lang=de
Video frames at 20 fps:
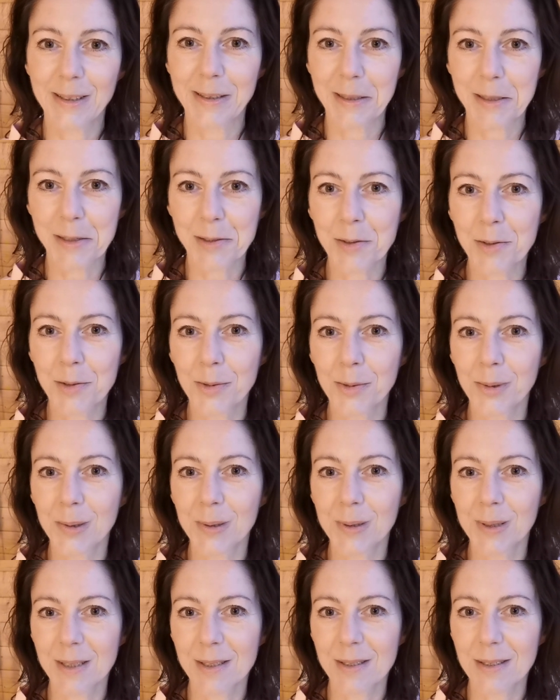dass du
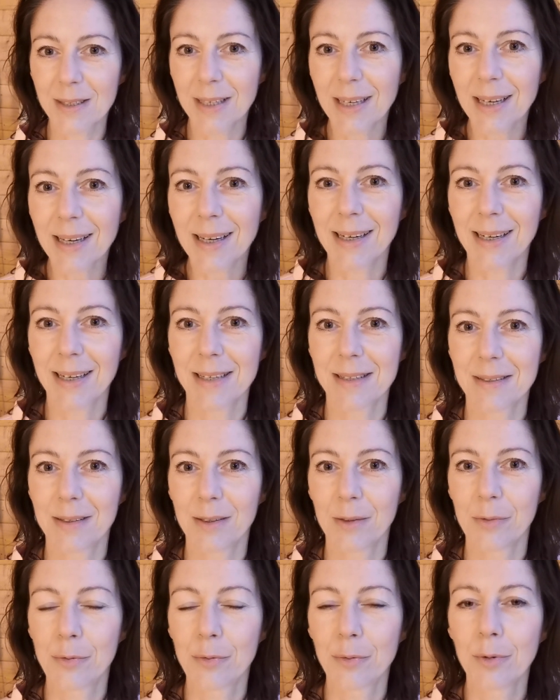das
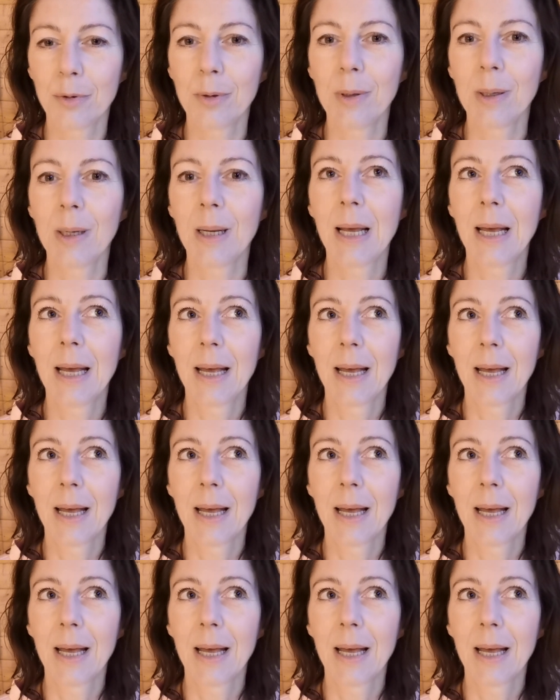Sicherheitsgefühl